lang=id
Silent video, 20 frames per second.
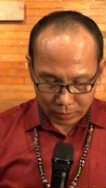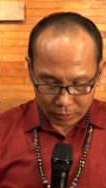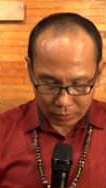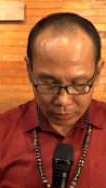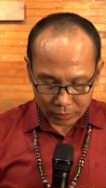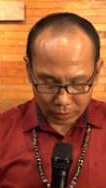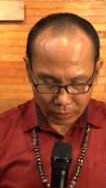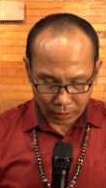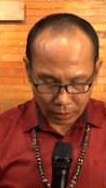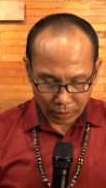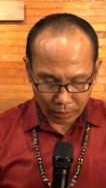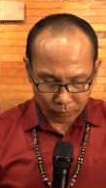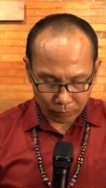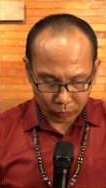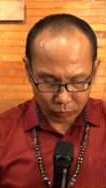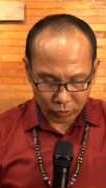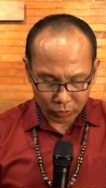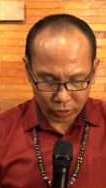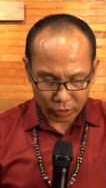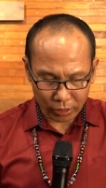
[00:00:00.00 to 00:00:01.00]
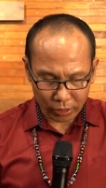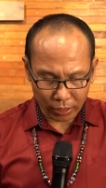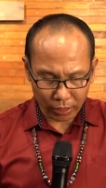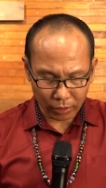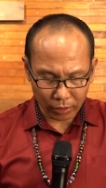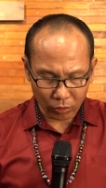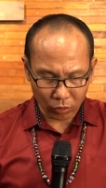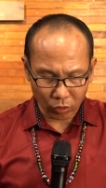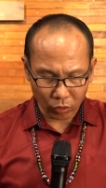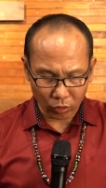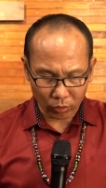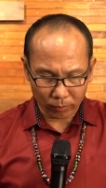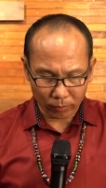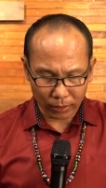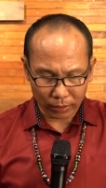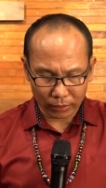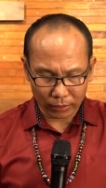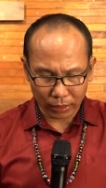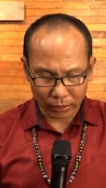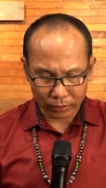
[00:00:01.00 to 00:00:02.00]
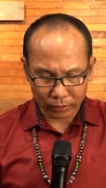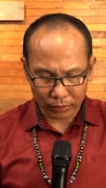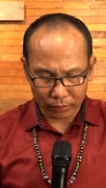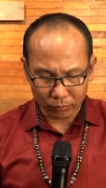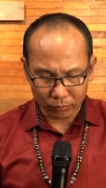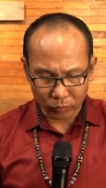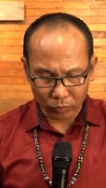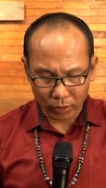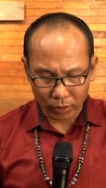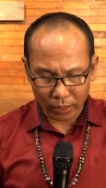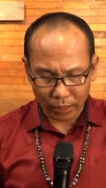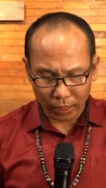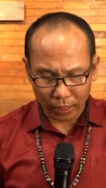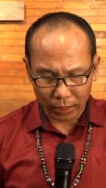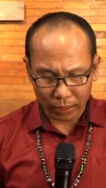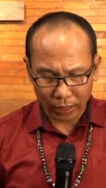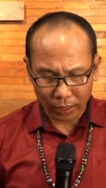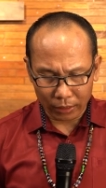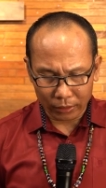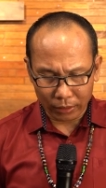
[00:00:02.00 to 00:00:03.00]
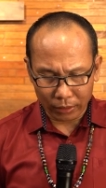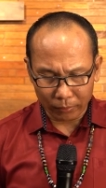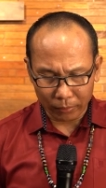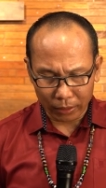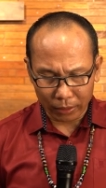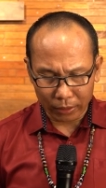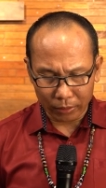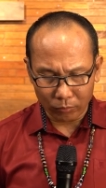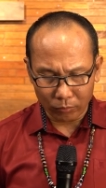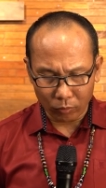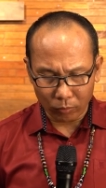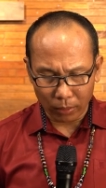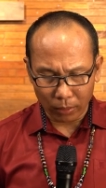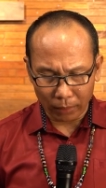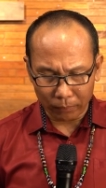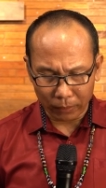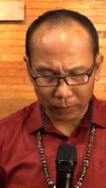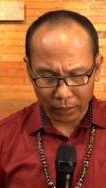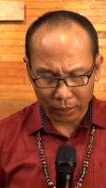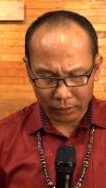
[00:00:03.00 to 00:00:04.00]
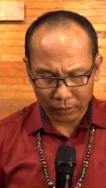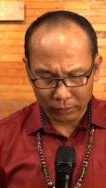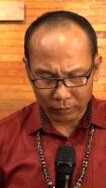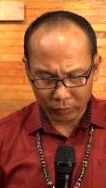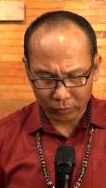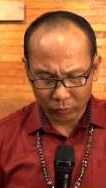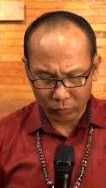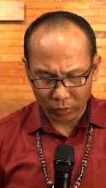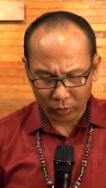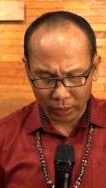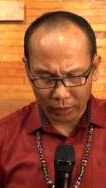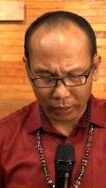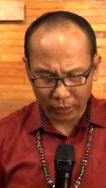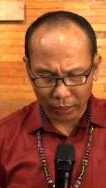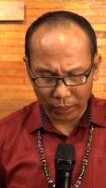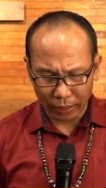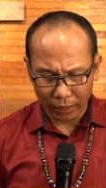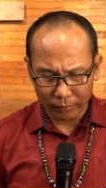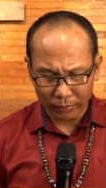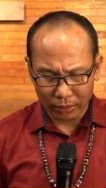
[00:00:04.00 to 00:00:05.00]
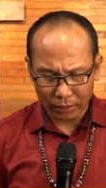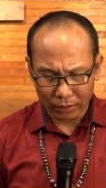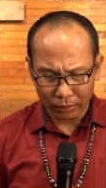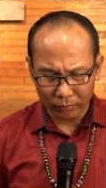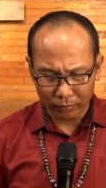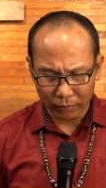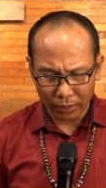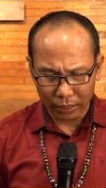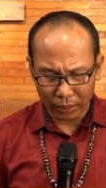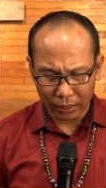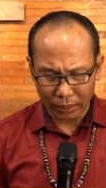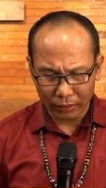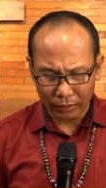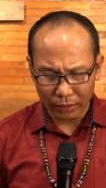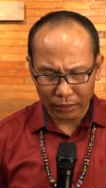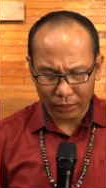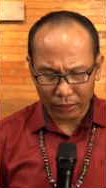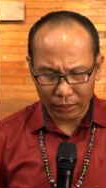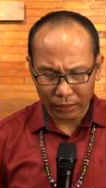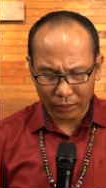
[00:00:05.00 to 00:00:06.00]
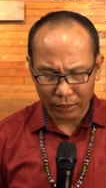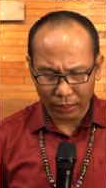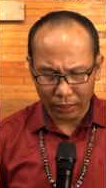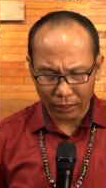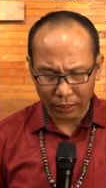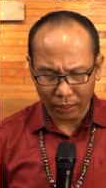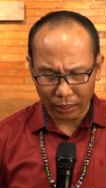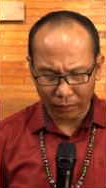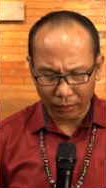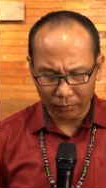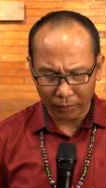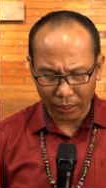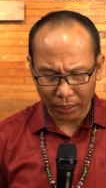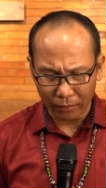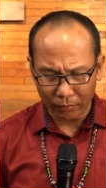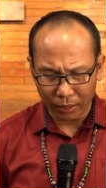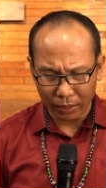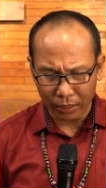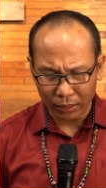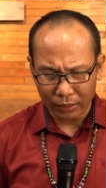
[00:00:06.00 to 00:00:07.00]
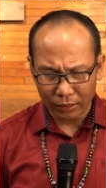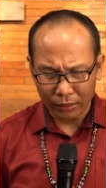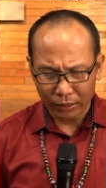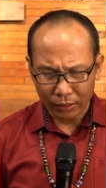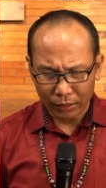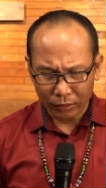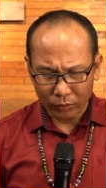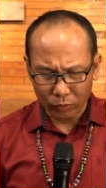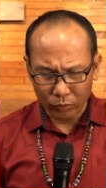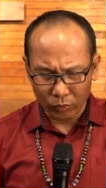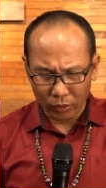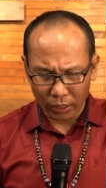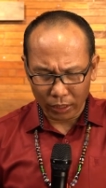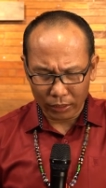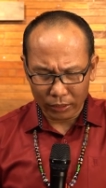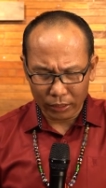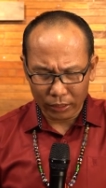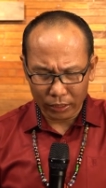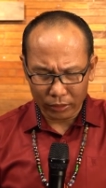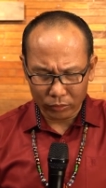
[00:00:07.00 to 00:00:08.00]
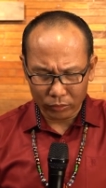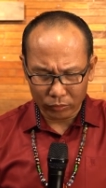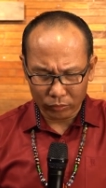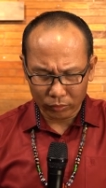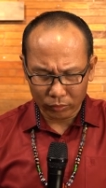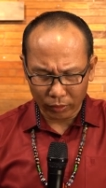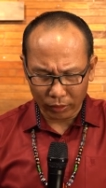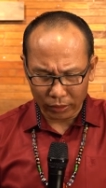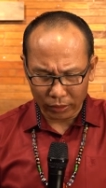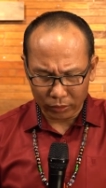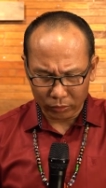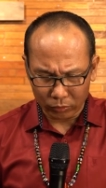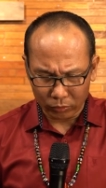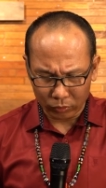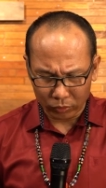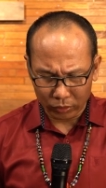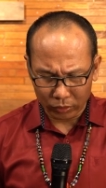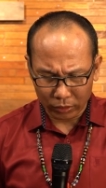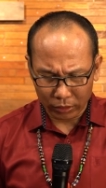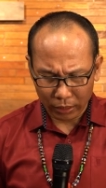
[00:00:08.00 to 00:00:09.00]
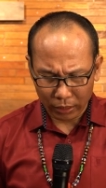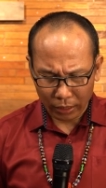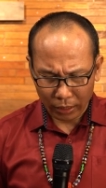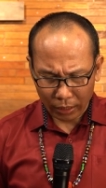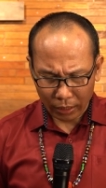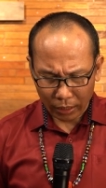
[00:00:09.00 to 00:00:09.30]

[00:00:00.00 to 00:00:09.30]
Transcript: Segala pujian, hormat, dan kemuliaan hanya bagimu Bapa, Tuhan yang kami sembah dan tinggikan dalam nama Tuhan Yesus Kristus.